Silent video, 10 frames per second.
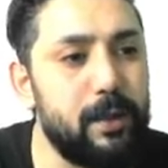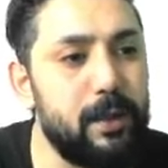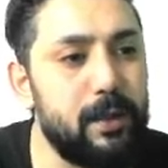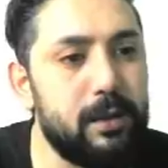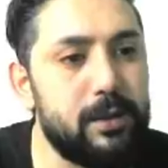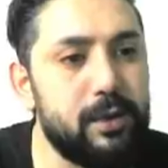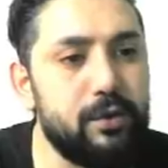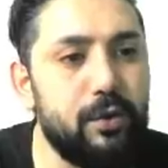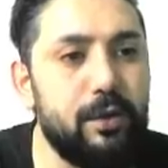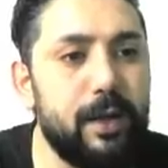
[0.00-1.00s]
arkadaşlar.
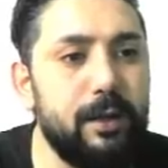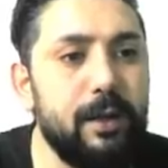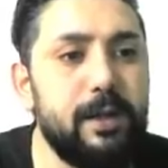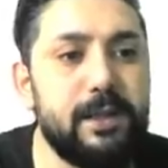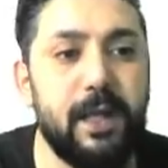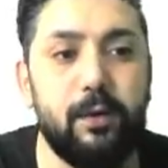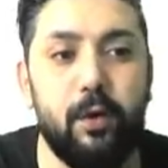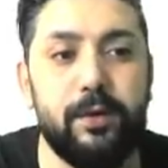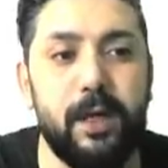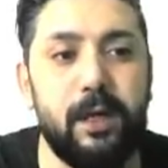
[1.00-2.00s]
Şöyle sarı
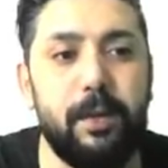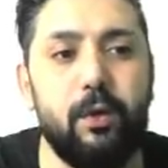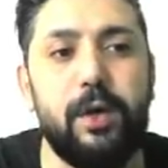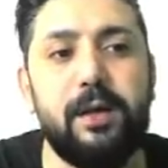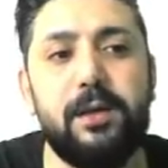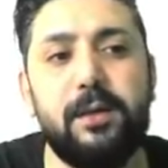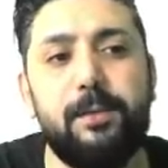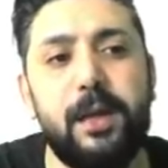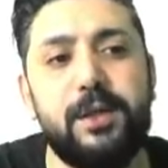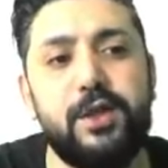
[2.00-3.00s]
ortalama. Ora
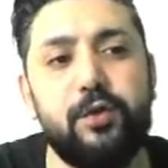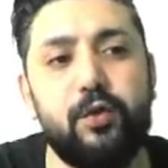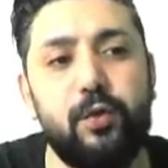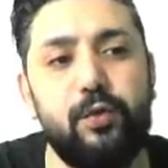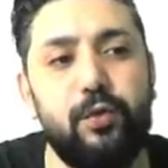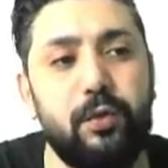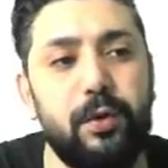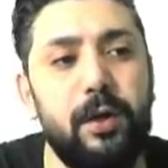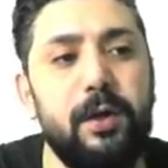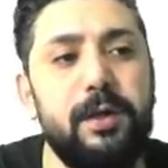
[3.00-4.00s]
kırılmadıkça sorun
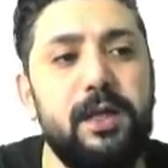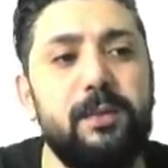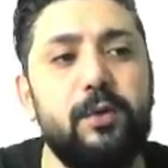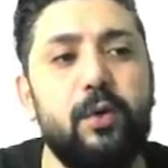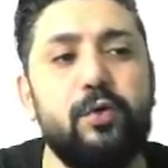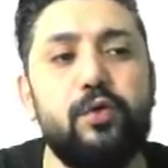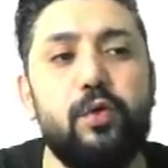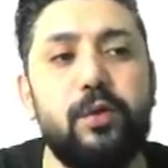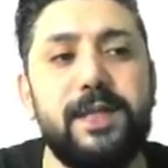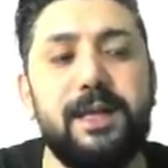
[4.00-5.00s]
yok.
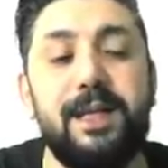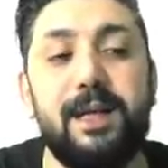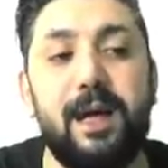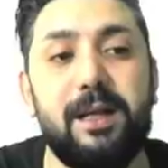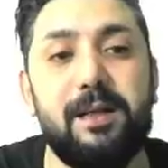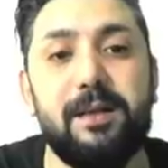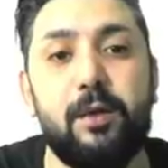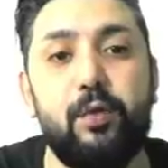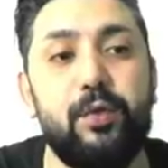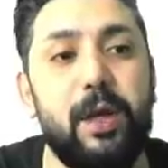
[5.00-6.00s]
29.97 altında
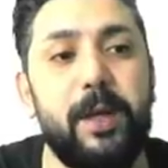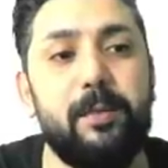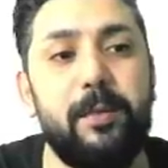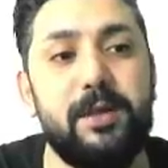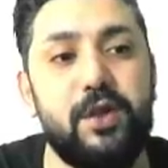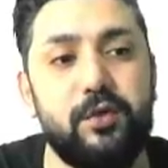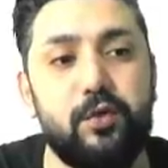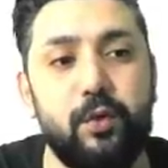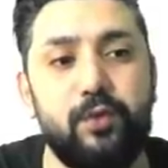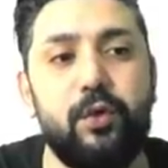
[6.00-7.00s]
gün kapatmadıkça
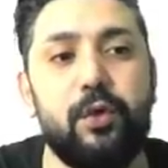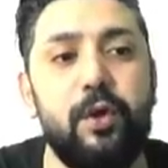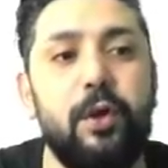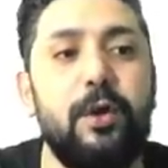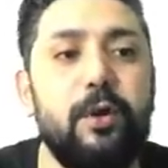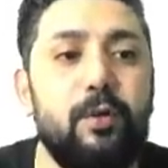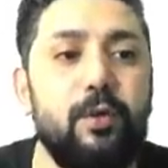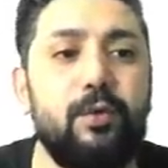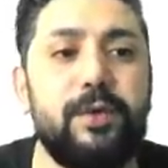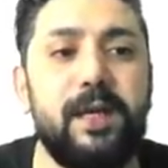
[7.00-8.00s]
sorun yok.
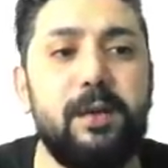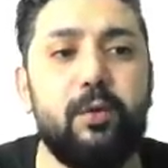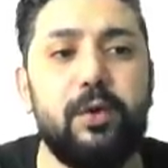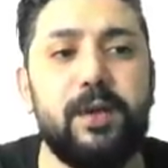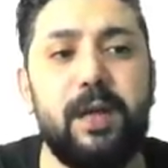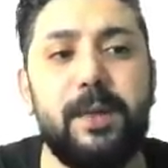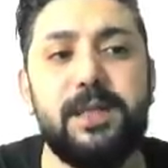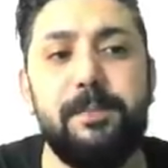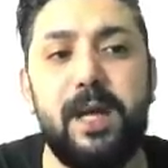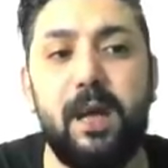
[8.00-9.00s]
Günlükte ilk
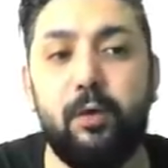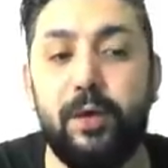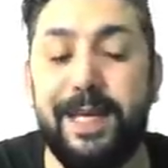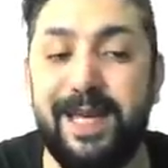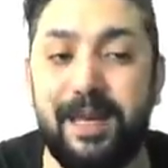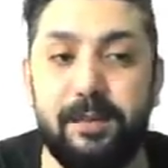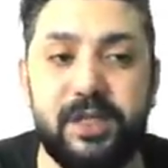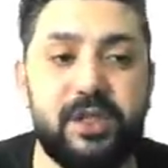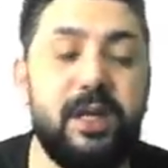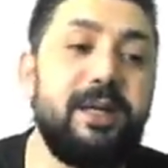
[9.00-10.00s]
ortalaması MA10'a
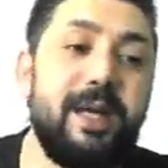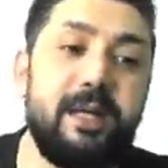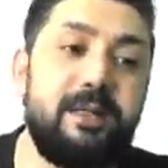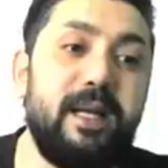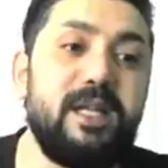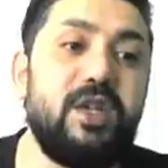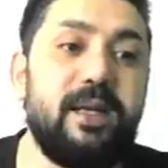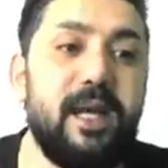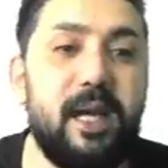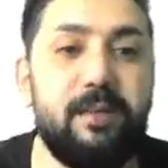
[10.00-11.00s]
gelmiş. Yani
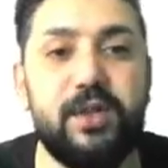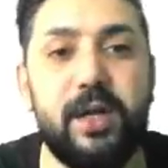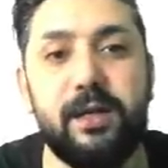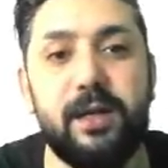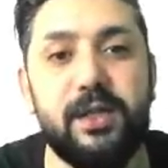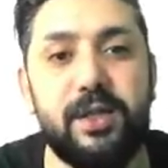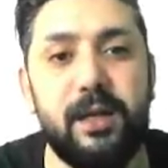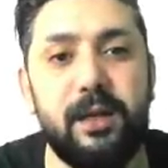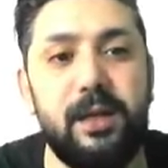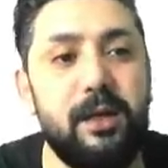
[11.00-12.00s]
dirence dayanmış
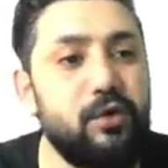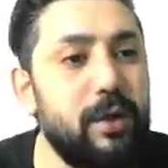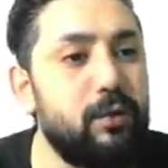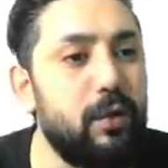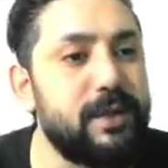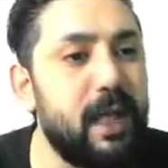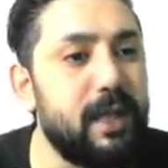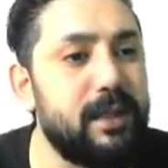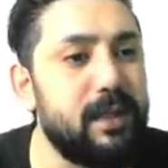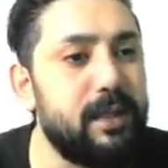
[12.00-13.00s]
arkadaşlar. Şöyle
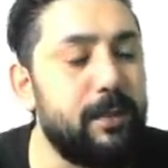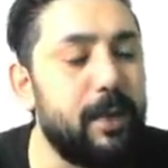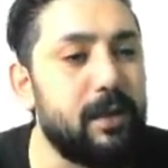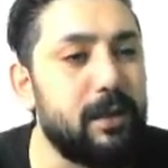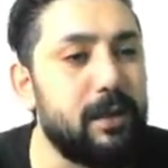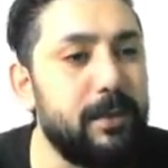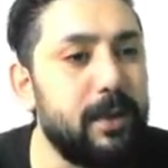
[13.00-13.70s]
4 de bir bakalım.